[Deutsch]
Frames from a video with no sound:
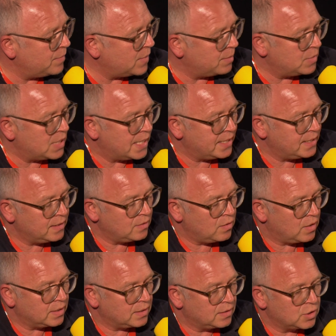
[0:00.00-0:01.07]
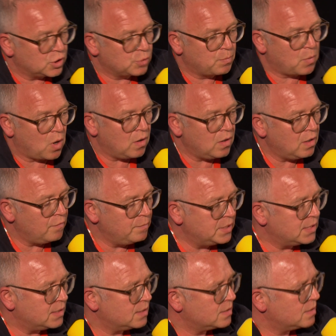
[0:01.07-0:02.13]
haben dann mit einigen Leuten gesprochen auf dem
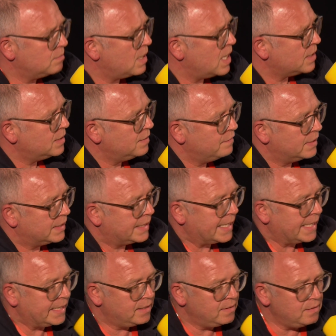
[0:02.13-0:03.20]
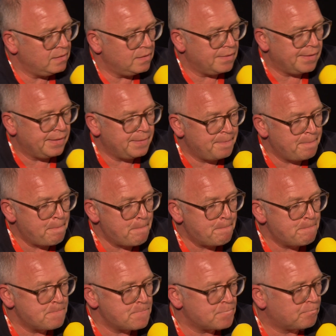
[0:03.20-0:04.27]
internationalen Markt, die wir kennen. Ähm,